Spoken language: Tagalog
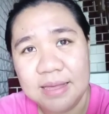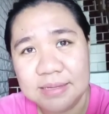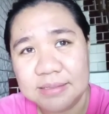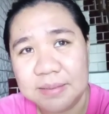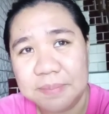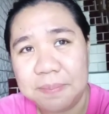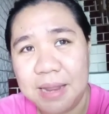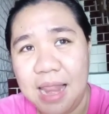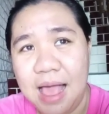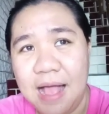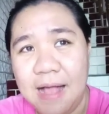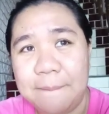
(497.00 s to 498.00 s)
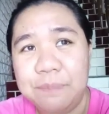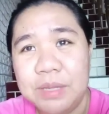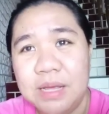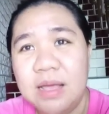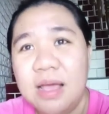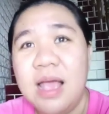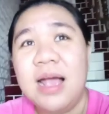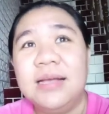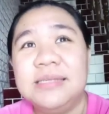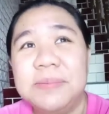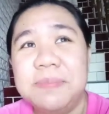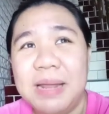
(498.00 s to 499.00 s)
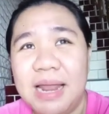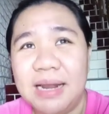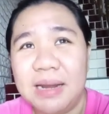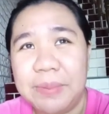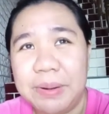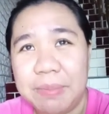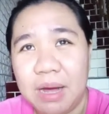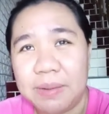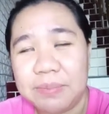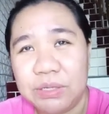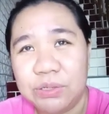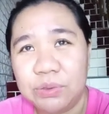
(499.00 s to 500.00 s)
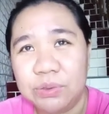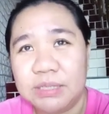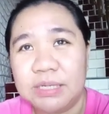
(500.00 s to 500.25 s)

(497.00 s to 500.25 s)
Simple lang. Simple lang naman mga kabisyon,